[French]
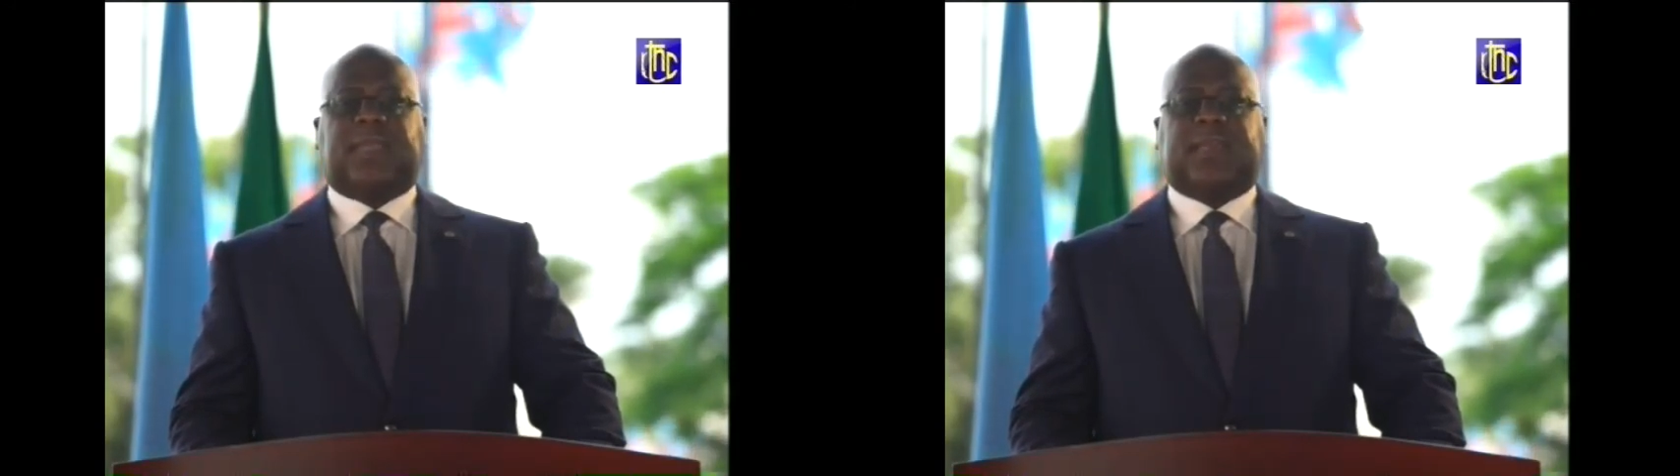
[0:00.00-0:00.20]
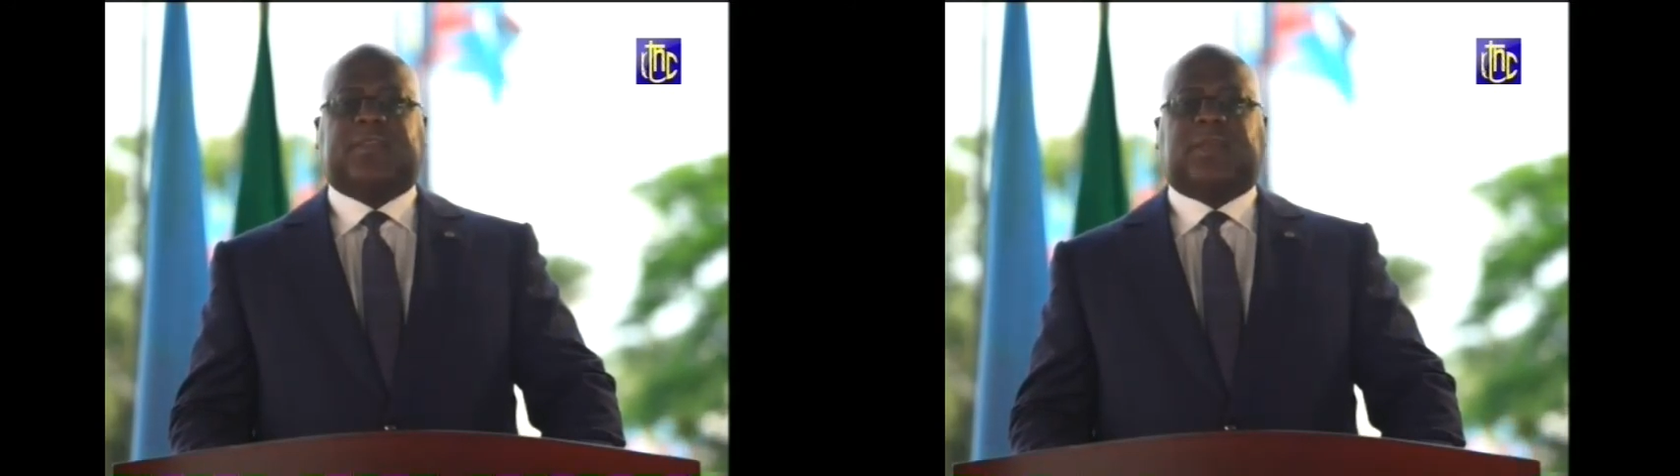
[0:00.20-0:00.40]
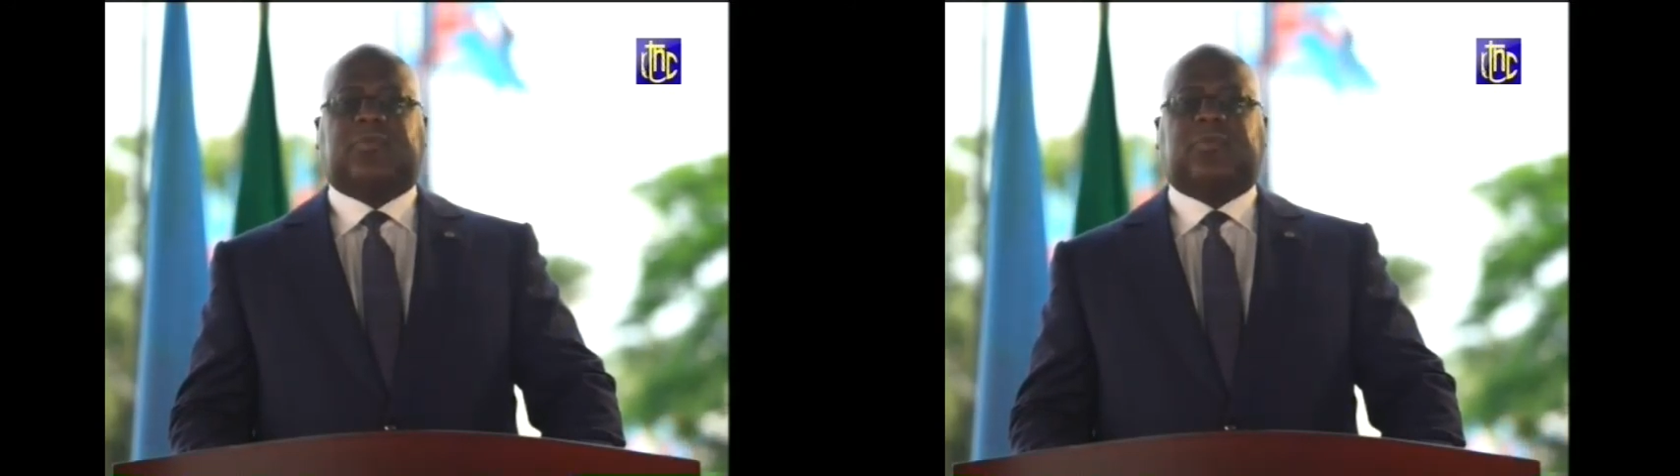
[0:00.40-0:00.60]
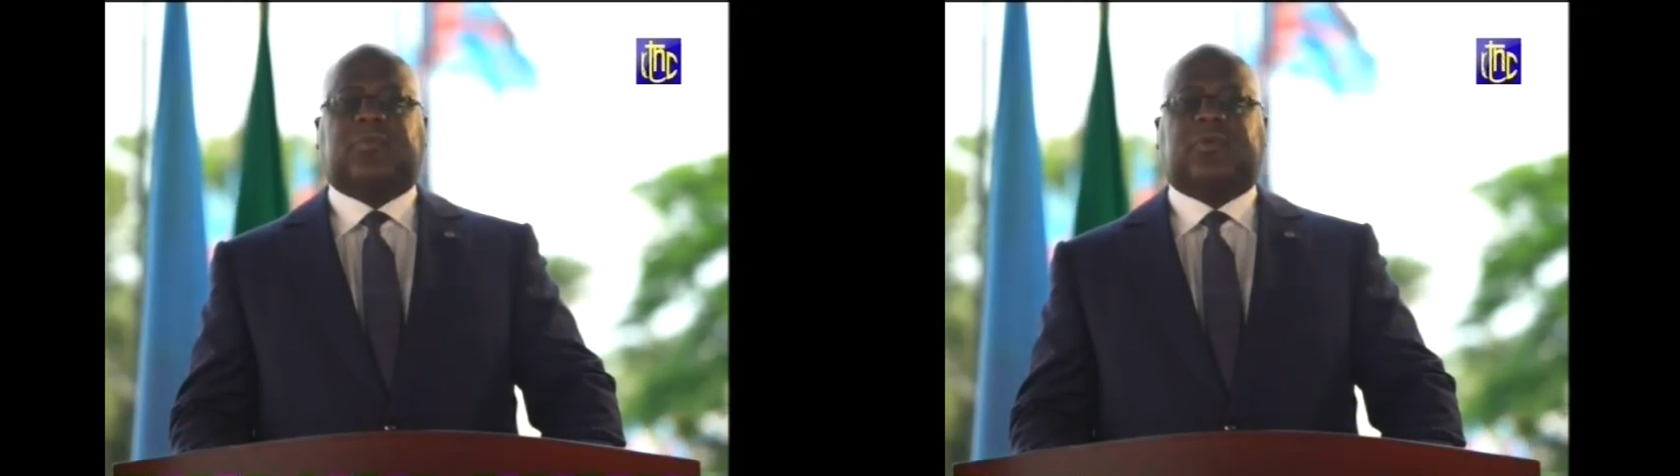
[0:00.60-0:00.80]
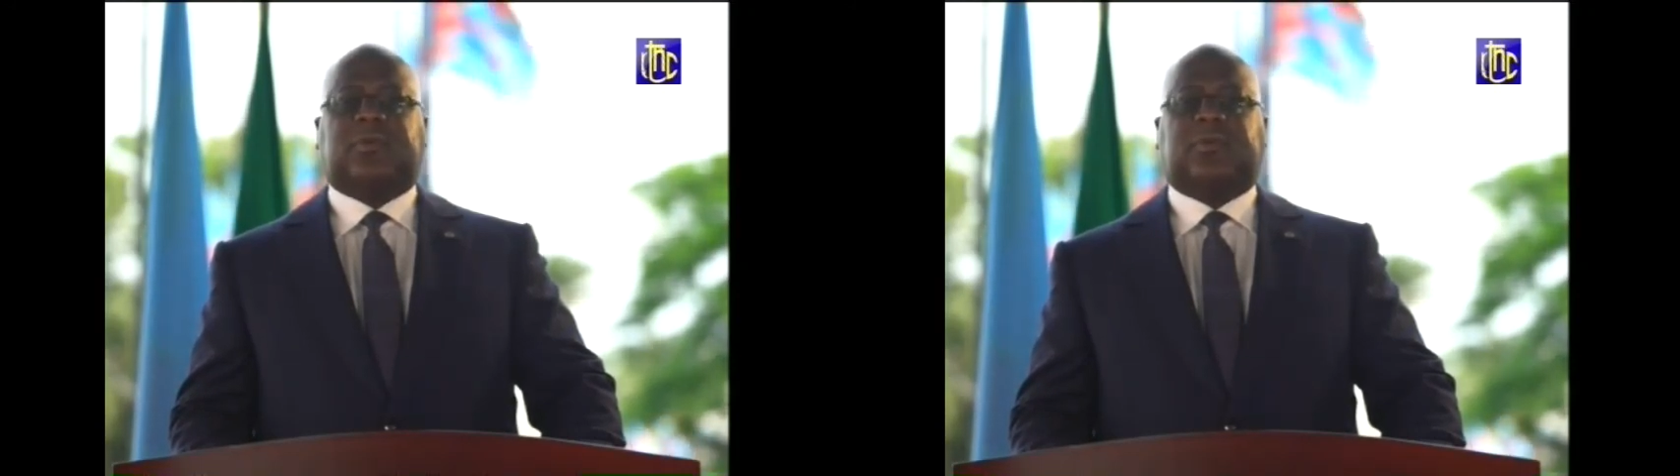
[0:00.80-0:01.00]
À
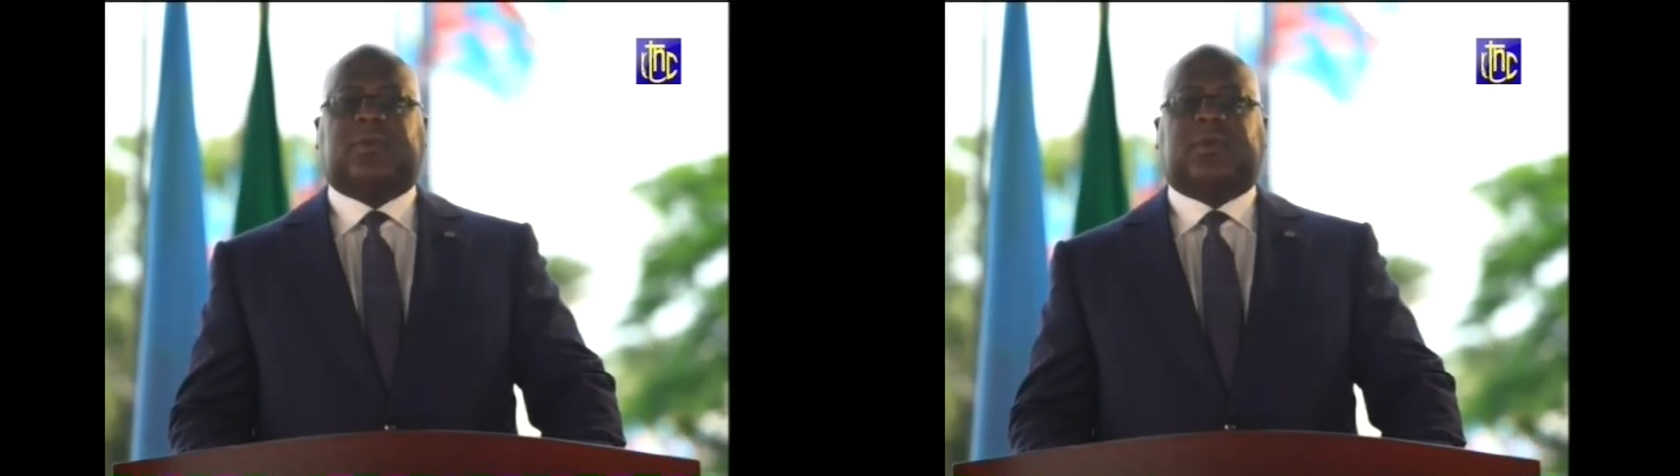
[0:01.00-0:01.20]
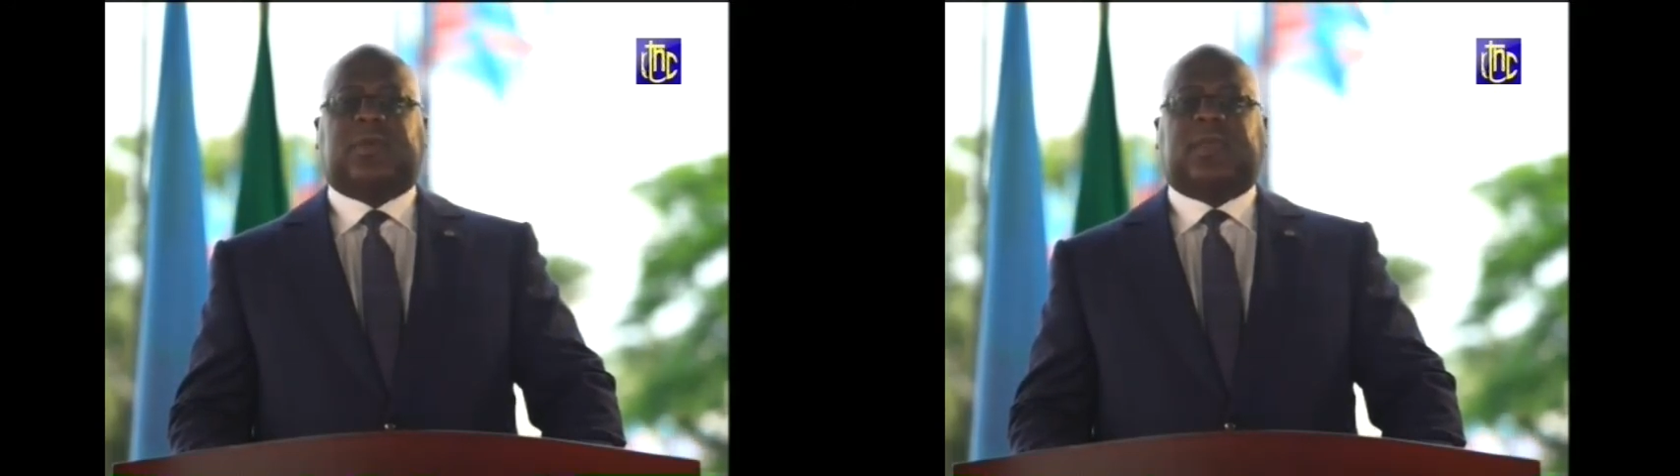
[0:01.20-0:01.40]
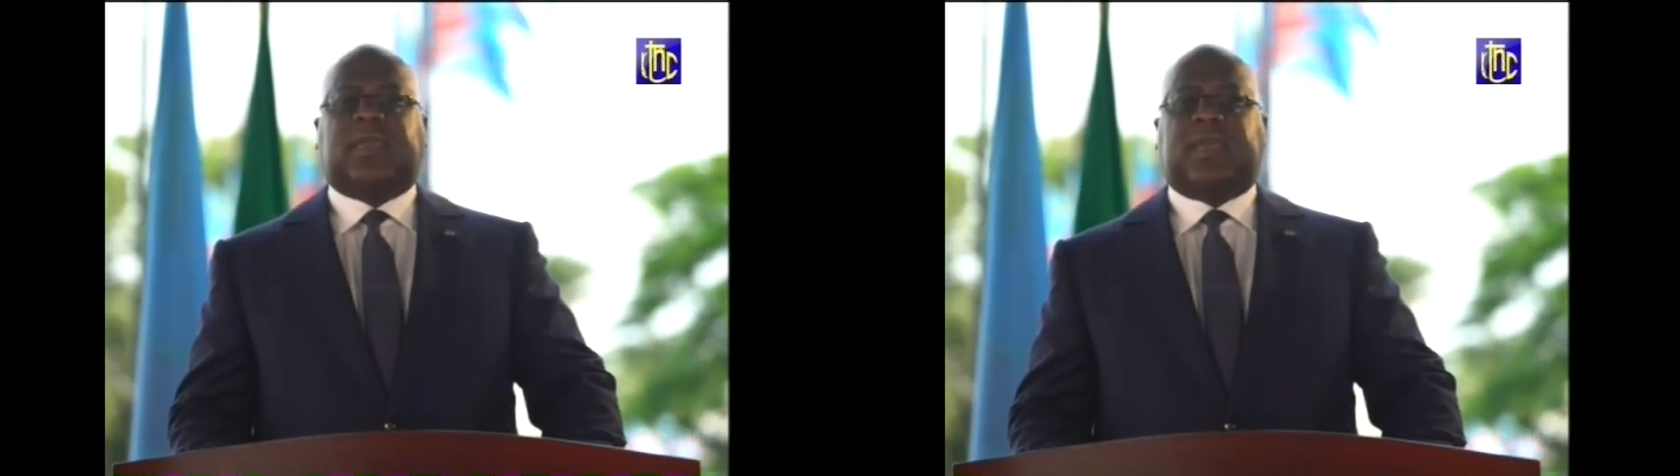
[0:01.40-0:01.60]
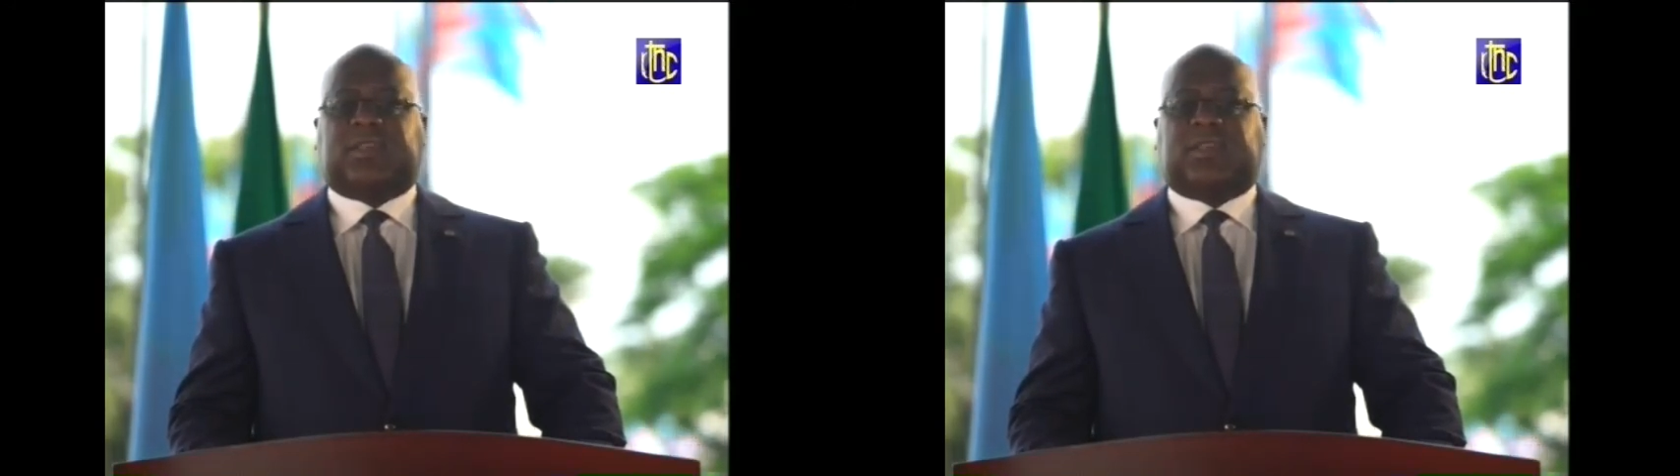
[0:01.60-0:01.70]
chacune et